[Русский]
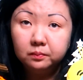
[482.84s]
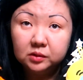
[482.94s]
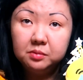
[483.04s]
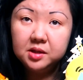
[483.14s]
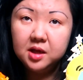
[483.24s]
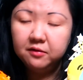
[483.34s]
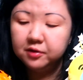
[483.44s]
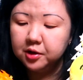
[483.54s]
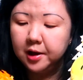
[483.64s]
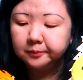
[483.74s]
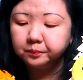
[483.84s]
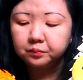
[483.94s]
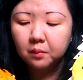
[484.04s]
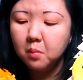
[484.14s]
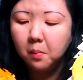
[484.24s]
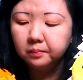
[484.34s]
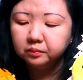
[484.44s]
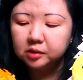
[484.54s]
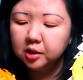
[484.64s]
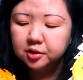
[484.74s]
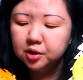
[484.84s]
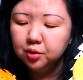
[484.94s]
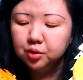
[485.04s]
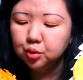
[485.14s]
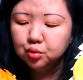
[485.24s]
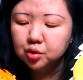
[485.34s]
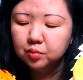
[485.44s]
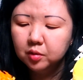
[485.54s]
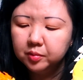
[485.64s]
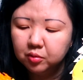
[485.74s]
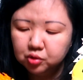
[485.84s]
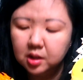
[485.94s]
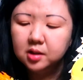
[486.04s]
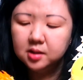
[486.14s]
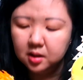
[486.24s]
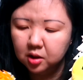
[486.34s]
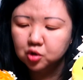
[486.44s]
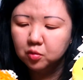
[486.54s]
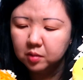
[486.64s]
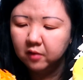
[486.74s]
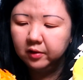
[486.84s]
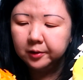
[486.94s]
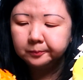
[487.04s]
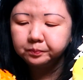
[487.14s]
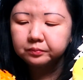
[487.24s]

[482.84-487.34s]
На меня, вернее. Алексею не нужен был, потому что Алексей хорошо плавает.